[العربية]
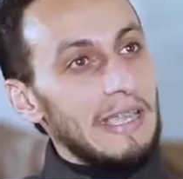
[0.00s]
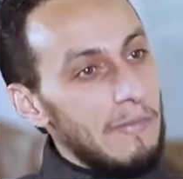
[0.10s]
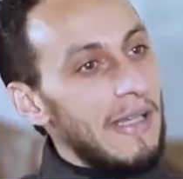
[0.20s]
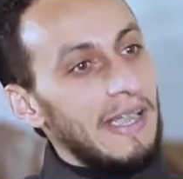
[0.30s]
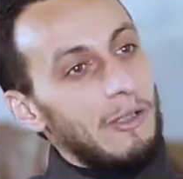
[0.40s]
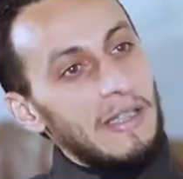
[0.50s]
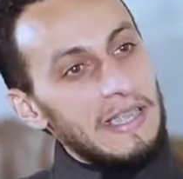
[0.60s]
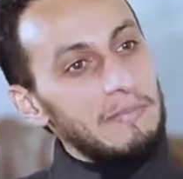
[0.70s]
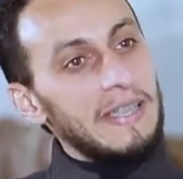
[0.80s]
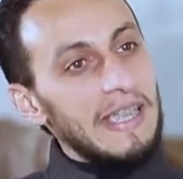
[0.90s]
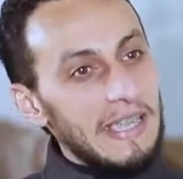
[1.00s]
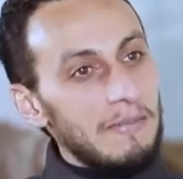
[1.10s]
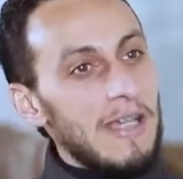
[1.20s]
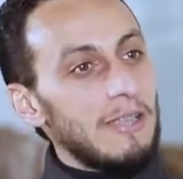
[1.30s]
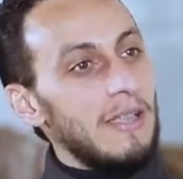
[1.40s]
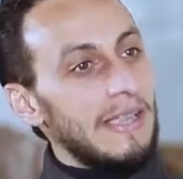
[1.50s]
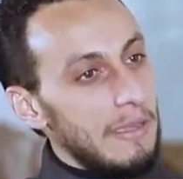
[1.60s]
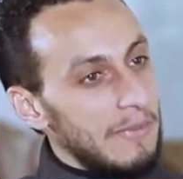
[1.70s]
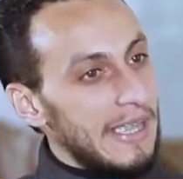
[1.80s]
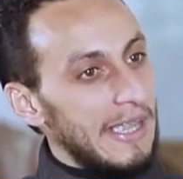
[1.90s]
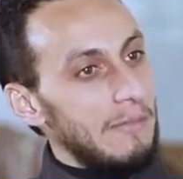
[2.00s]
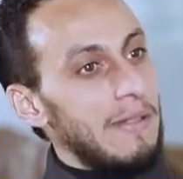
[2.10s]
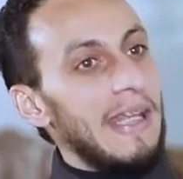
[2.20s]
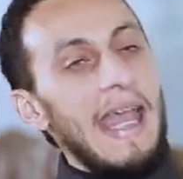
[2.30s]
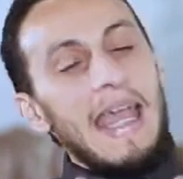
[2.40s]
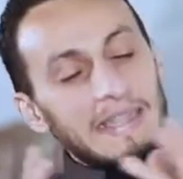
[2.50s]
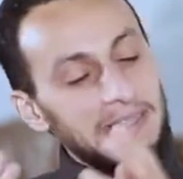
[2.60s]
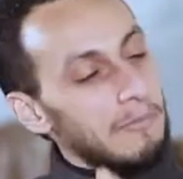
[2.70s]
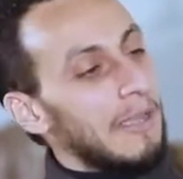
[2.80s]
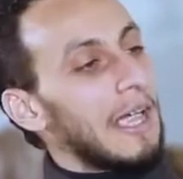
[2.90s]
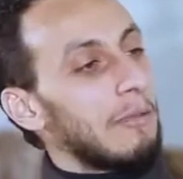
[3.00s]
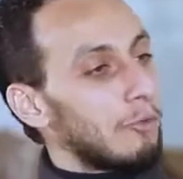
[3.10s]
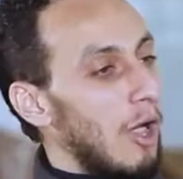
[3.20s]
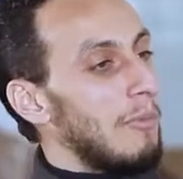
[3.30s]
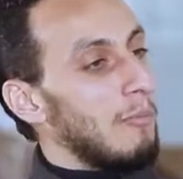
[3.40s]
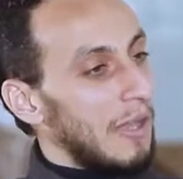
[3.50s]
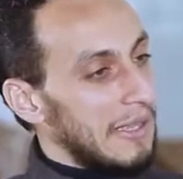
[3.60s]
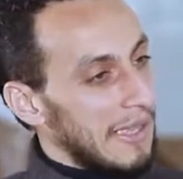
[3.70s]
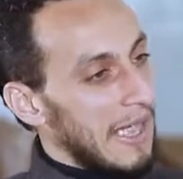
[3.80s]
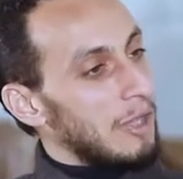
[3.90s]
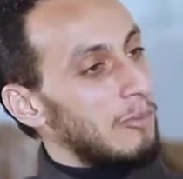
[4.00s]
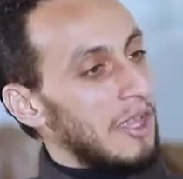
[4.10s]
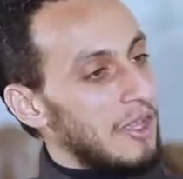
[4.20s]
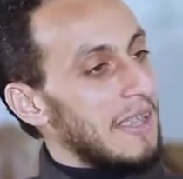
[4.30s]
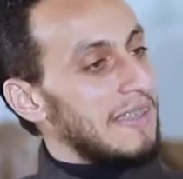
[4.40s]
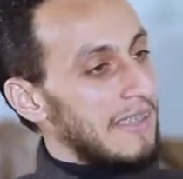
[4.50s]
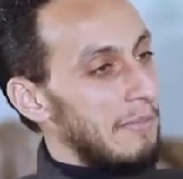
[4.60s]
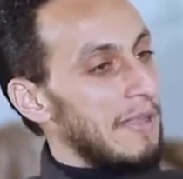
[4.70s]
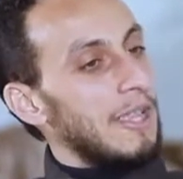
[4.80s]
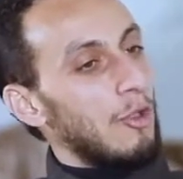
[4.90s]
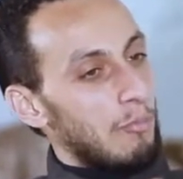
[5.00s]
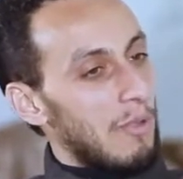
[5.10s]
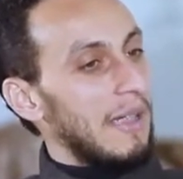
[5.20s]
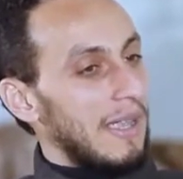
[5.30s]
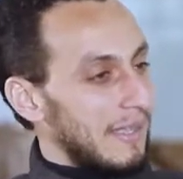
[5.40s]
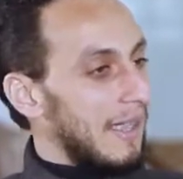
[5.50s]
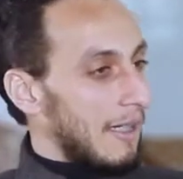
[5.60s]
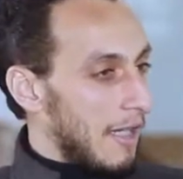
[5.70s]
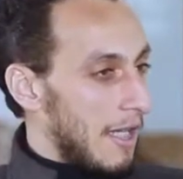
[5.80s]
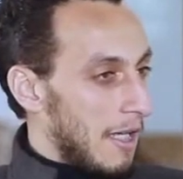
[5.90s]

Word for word: ادمان الاسم ديال الادمان ولا كلمه ديال الادمان عاده ما كنربطوها بالمخدرات وبالاشياء السلبيه اللي ربما كتضر